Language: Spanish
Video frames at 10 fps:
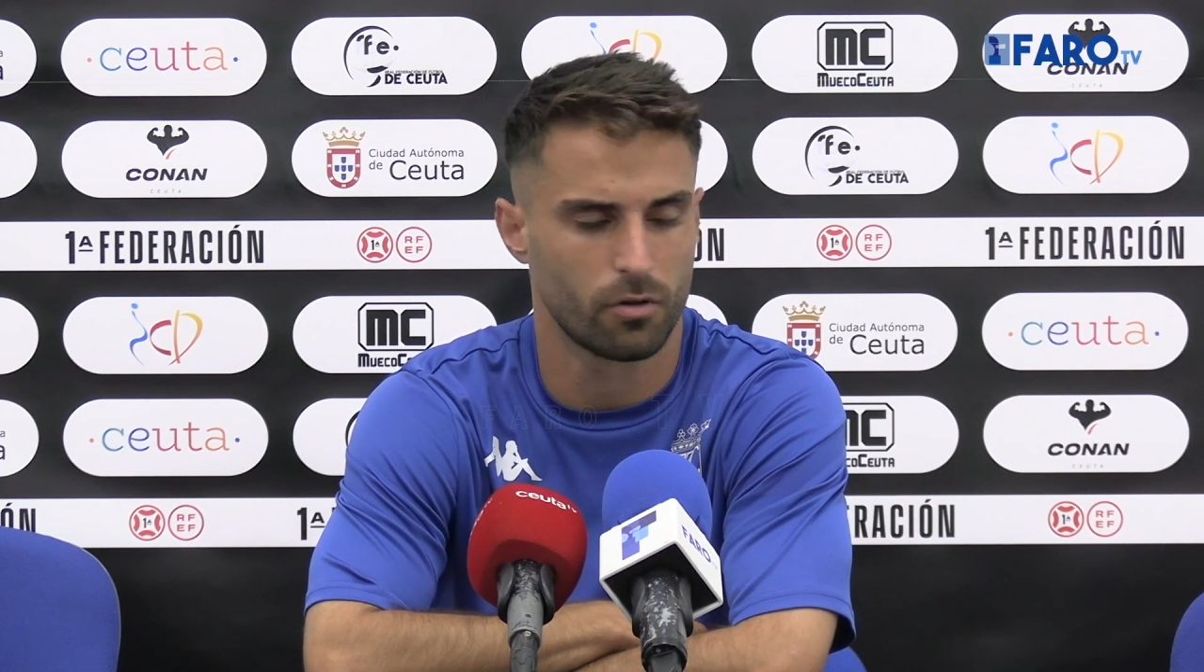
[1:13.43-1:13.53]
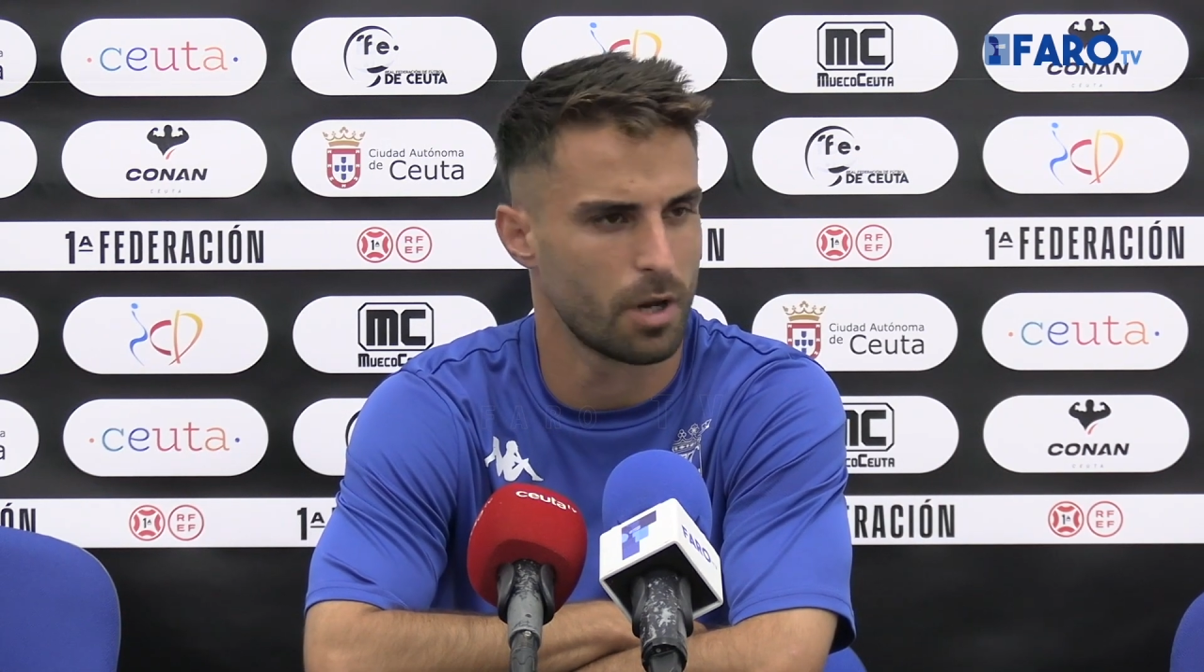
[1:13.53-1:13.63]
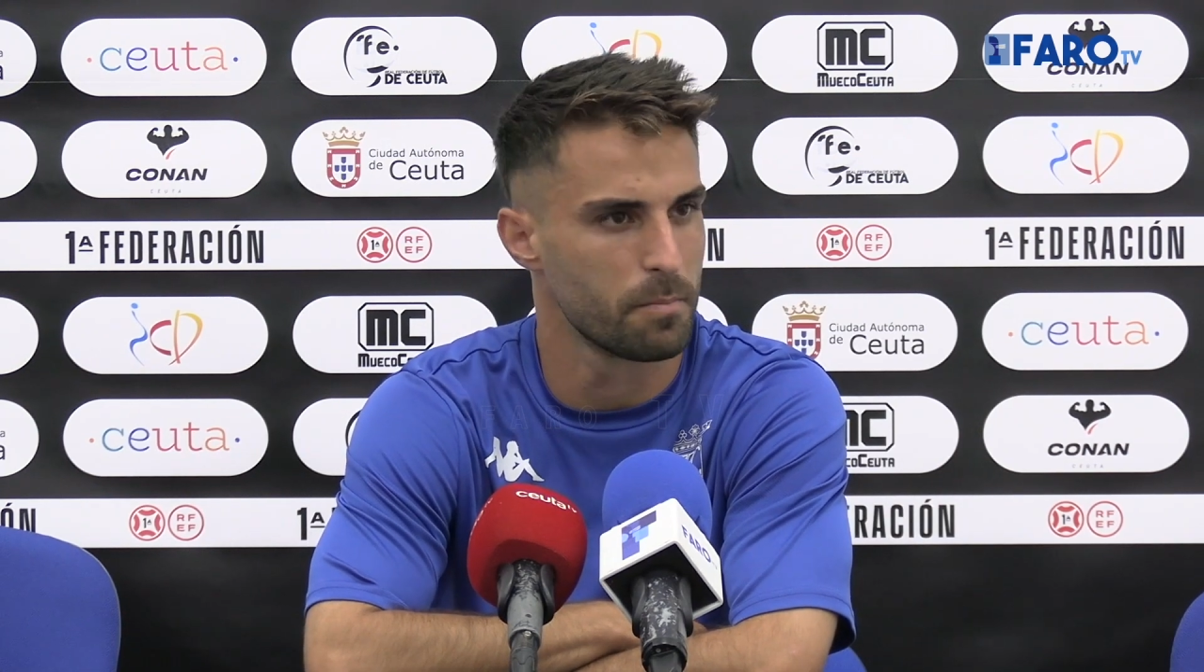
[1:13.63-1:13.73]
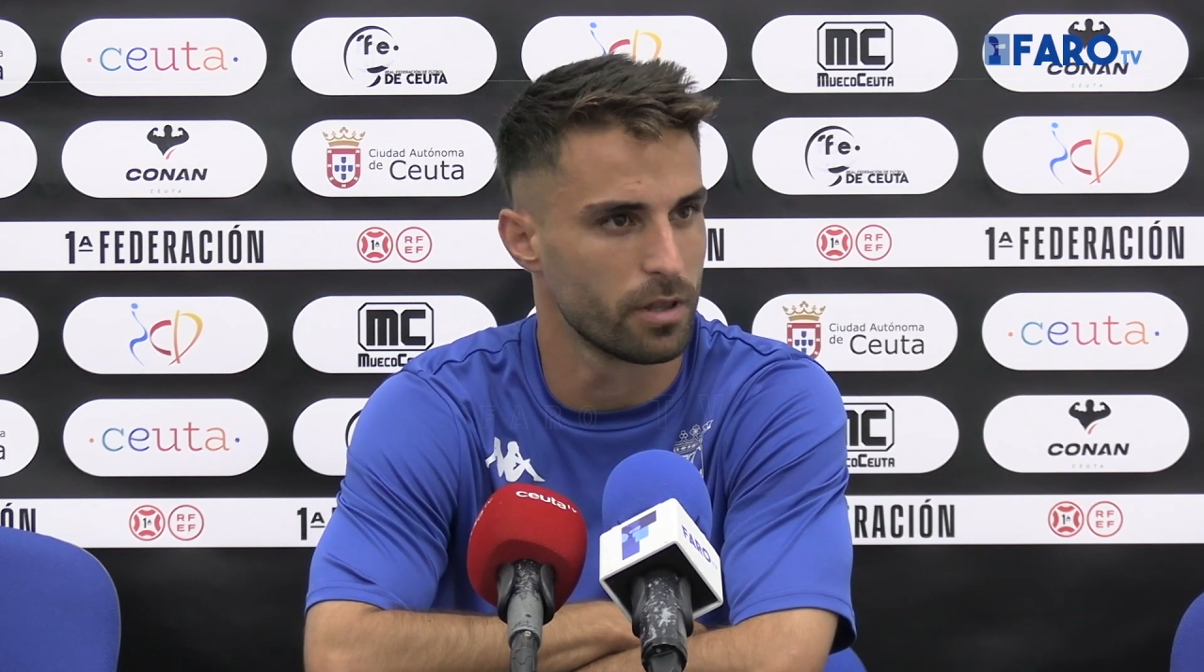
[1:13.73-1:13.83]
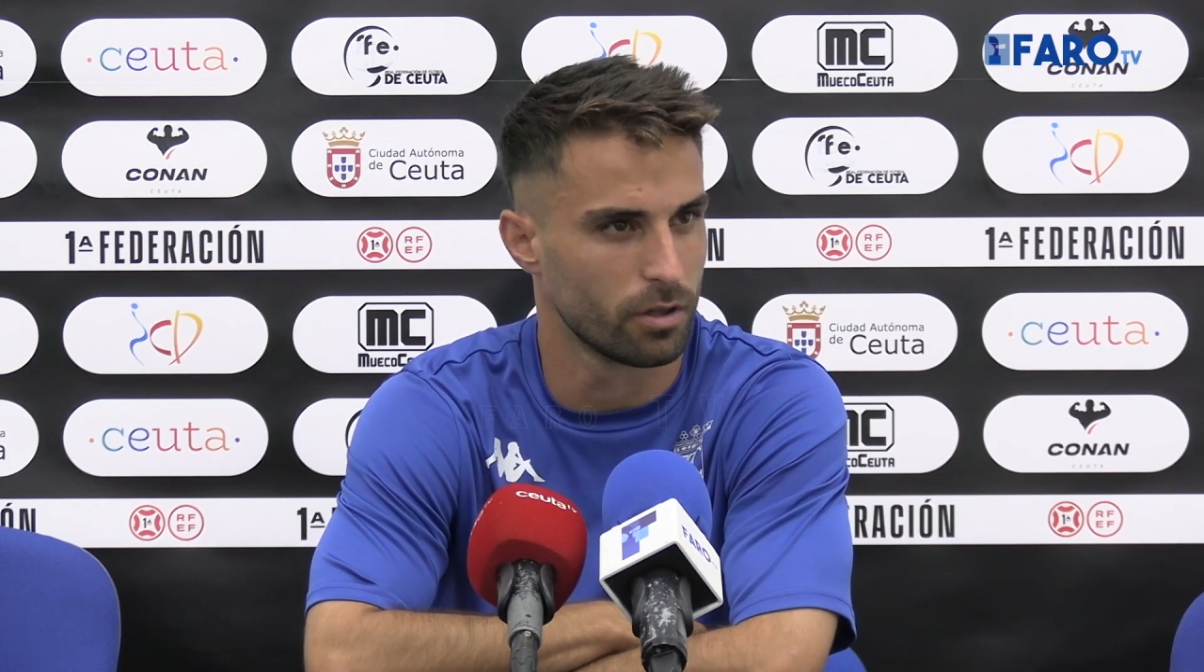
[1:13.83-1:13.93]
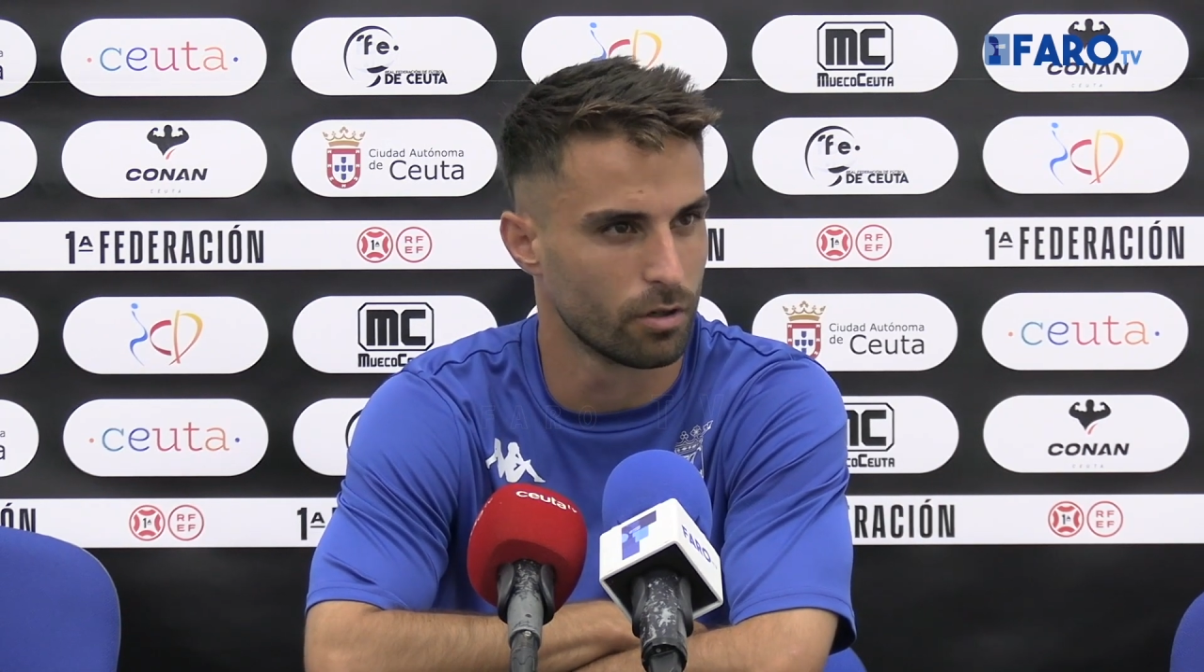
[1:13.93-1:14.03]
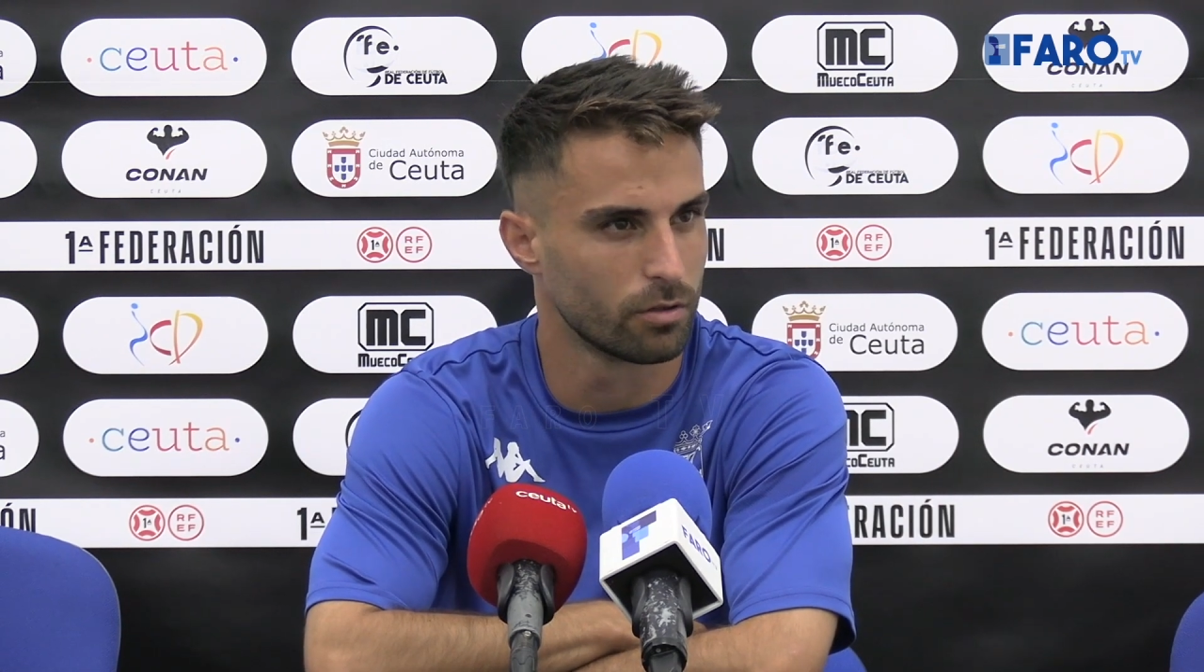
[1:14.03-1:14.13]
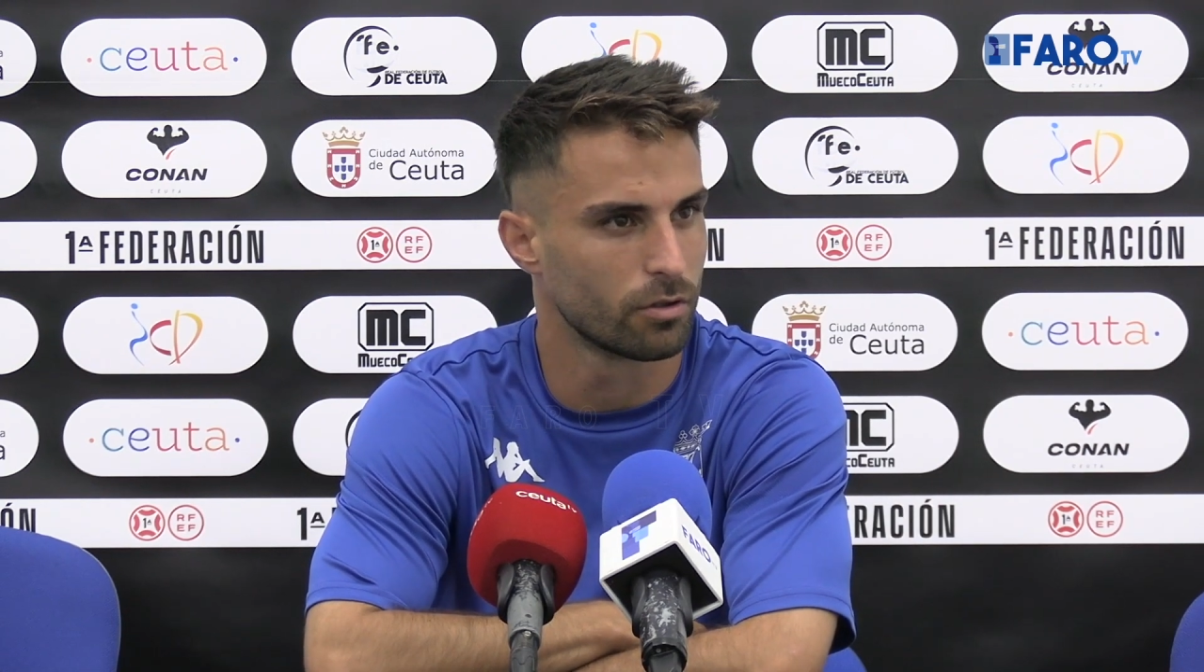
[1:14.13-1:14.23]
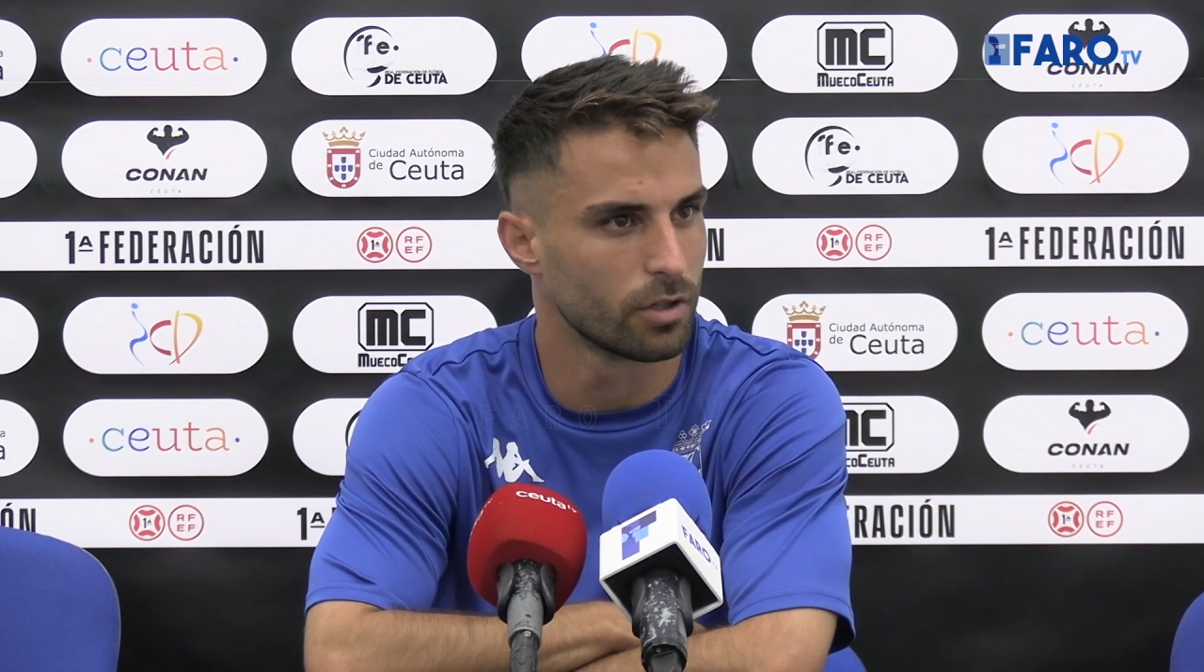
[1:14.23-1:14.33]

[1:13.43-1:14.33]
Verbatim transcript: con ambición,